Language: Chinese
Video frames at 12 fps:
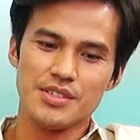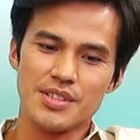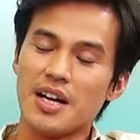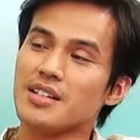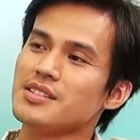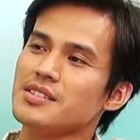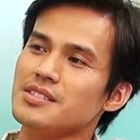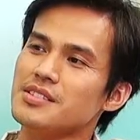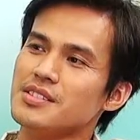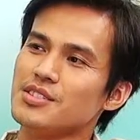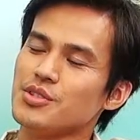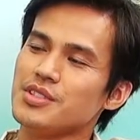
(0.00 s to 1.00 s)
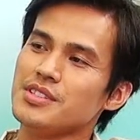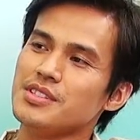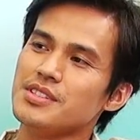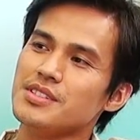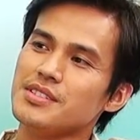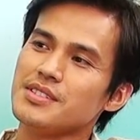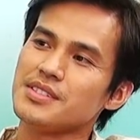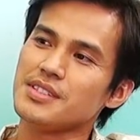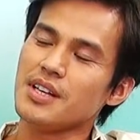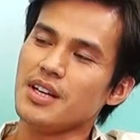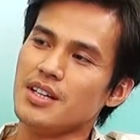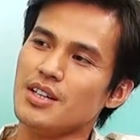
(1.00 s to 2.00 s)
当时就是
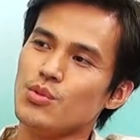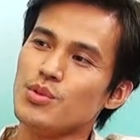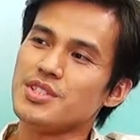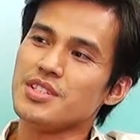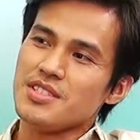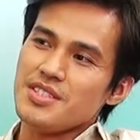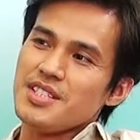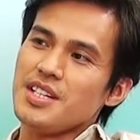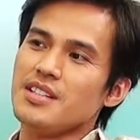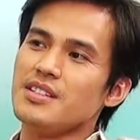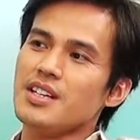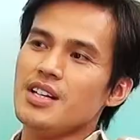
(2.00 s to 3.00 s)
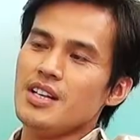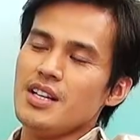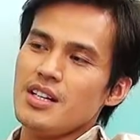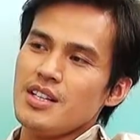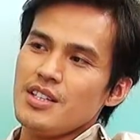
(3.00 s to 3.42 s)
呃雾社事件，嗯。